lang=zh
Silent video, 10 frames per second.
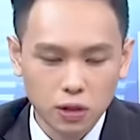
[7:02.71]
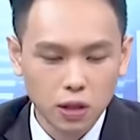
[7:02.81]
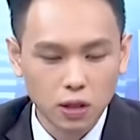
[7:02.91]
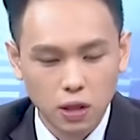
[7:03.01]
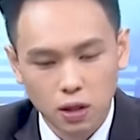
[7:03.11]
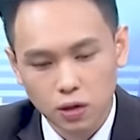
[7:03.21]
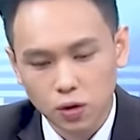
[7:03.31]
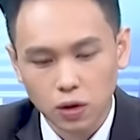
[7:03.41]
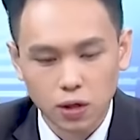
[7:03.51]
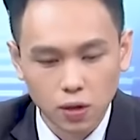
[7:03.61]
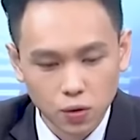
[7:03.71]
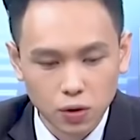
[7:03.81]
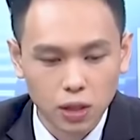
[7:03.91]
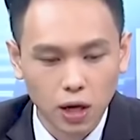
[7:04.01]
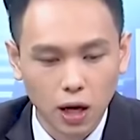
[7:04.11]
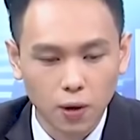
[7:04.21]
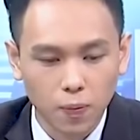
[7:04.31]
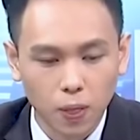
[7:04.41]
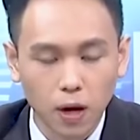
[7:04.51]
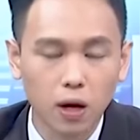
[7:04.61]
实这样一连串操作下来，
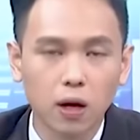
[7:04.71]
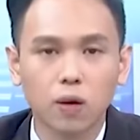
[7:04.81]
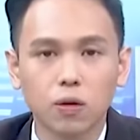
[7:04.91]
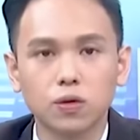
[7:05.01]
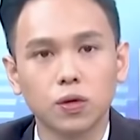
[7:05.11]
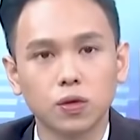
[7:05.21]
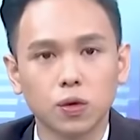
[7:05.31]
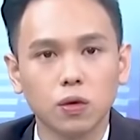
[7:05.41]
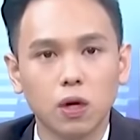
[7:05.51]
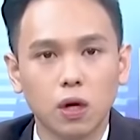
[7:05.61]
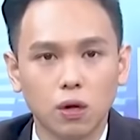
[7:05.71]
那我会觉得说，